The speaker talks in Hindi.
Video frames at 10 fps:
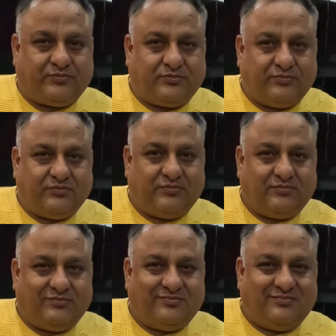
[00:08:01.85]
अभी तक
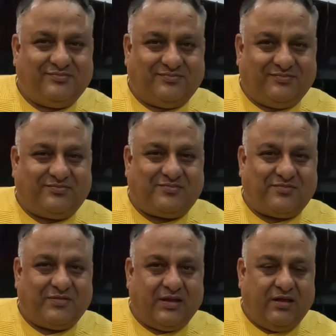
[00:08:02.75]
नहीं
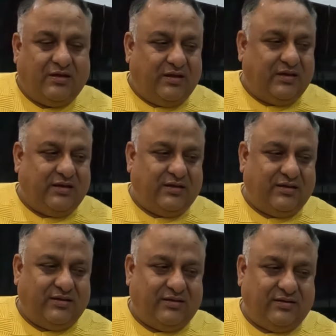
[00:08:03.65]
अभी तक
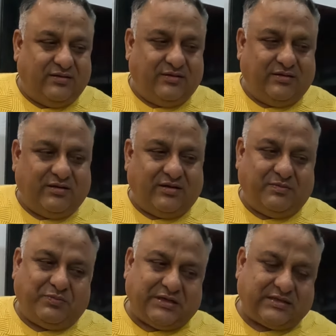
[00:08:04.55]
मार्केट में लॉन्च किया है
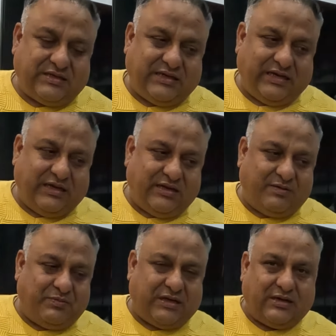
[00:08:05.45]
बस ये, ये अभी
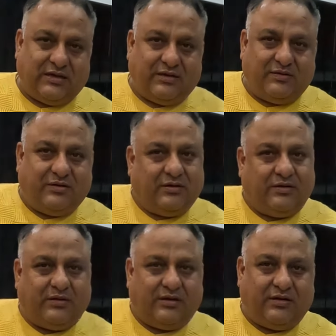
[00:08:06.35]
टेस्टिंग मोड पे था
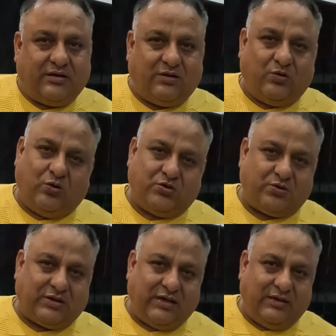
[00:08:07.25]
और इन्होंने इसका
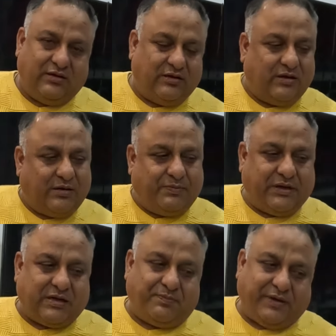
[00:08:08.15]
कंप्लीट कर
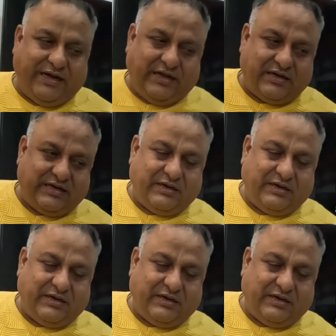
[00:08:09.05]
चुके हैं टेस्ट